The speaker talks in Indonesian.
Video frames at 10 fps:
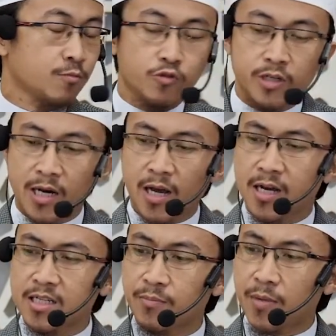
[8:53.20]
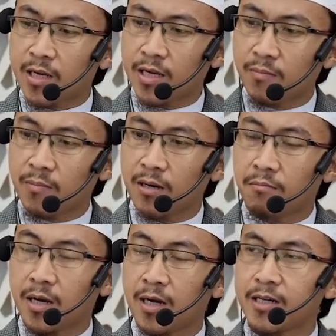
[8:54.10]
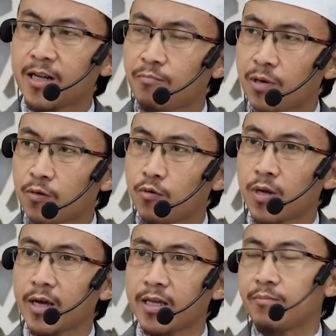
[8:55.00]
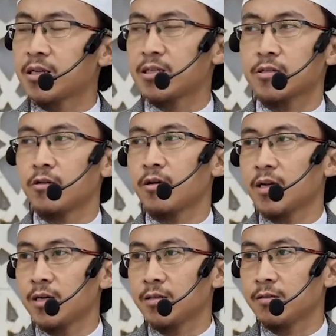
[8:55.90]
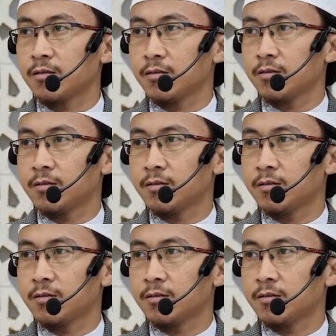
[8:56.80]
Kemudian akan semakin melemah dan berkurang iman seseorang